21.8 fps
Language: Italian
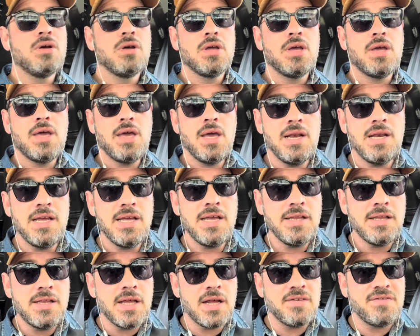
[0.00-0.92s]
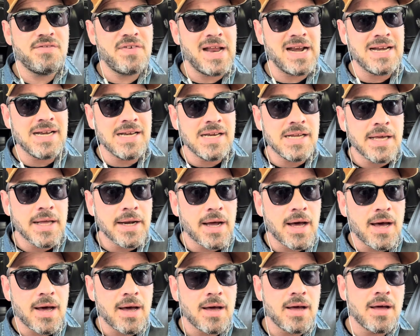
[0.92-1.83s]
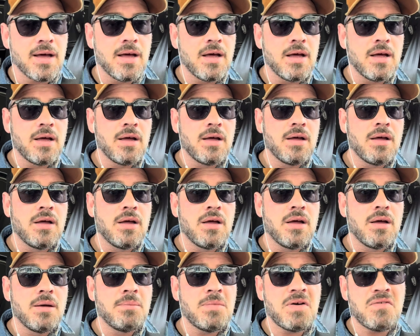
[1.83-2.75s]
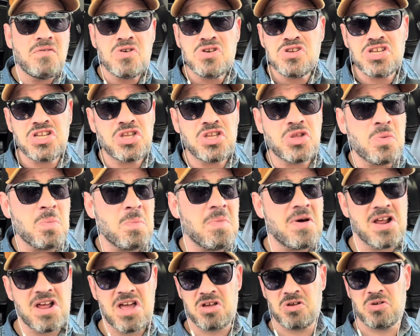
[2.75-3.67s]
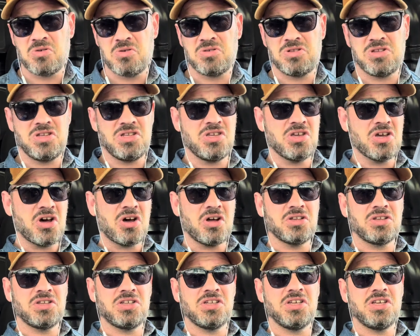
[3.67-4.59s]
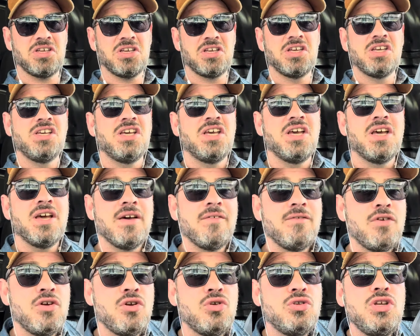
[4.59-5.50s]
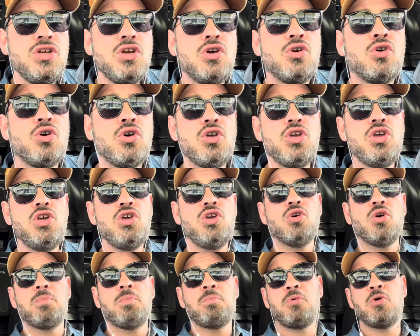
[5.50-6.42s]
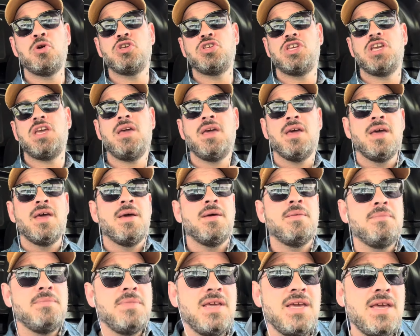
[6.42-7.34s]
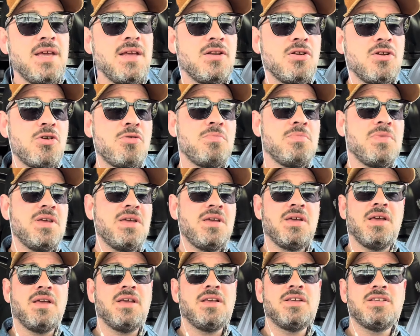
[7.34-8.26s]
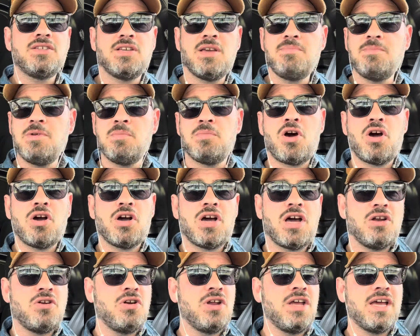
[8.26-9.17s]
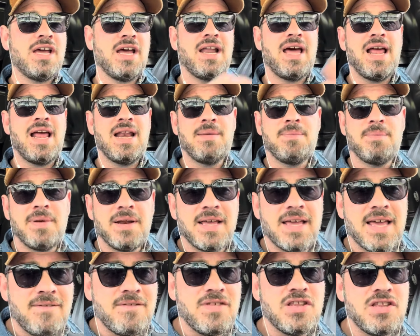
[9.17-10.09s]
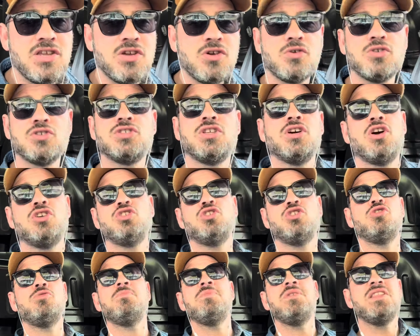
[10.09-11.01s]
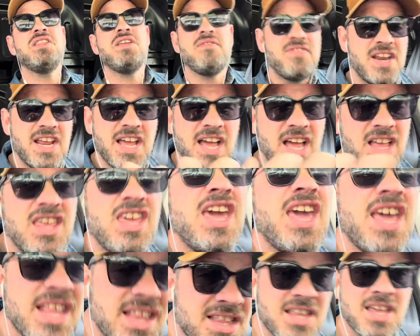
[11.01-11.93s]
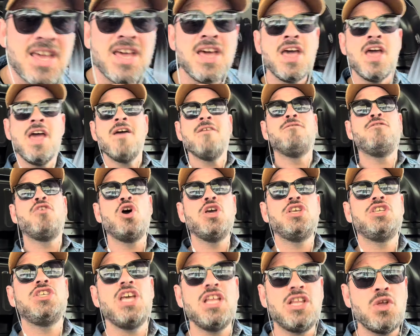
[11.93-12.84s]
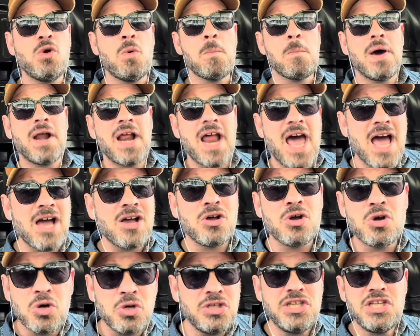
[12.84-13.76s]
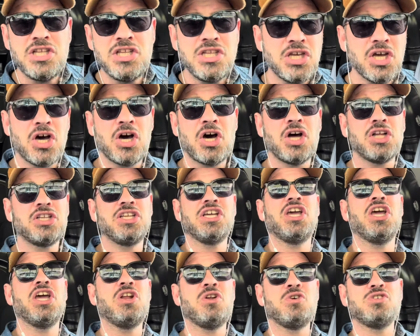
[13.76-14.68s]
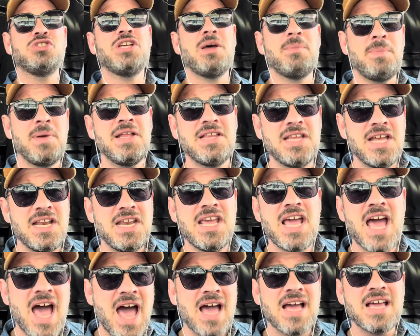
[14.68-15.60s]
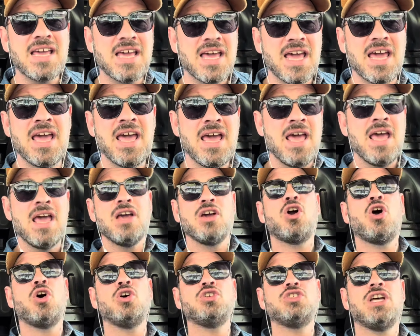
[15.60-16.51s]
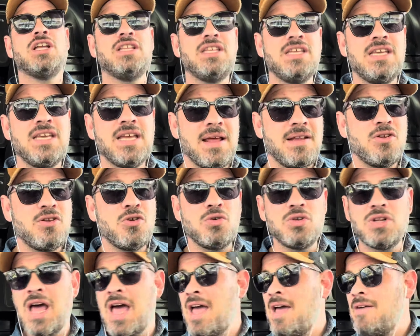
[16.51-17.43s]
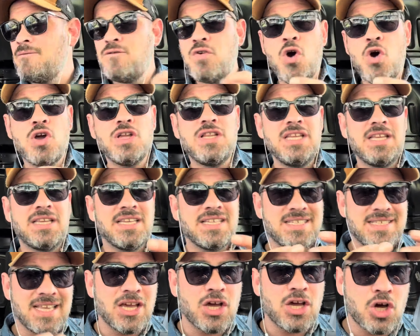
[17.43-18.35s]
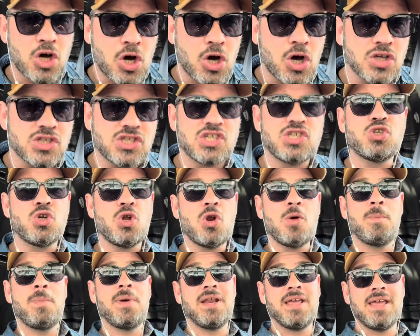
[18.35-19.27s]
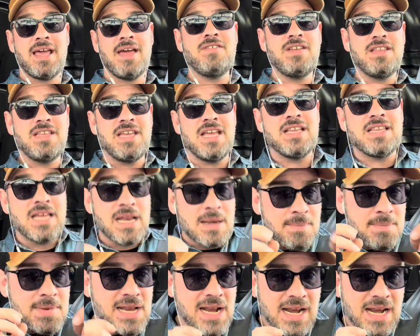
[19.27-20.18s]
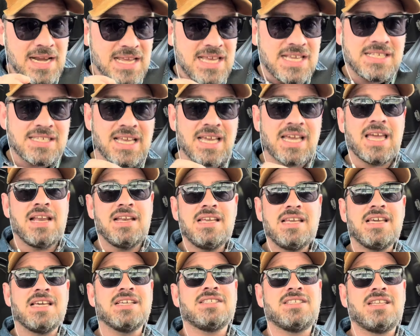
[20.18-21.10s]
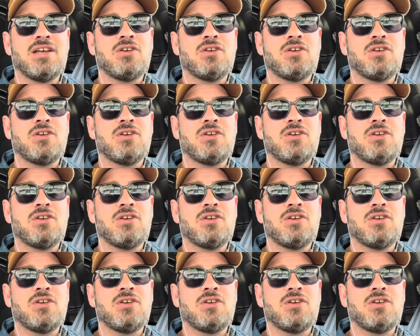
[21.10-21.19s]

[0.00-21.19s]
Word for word: che l'Inter fallirà. Ma voi siete un branco di idioti. Ve lo dico io, poi se mi, mi, se mi bloccano il canale perché vi dico questa cosa, non me ne frega niente. Voi siete un branco di idioti che non sapete neanche cosa dire. Non, voi dite queste cose solo perché vedete il milanista che è lì che sta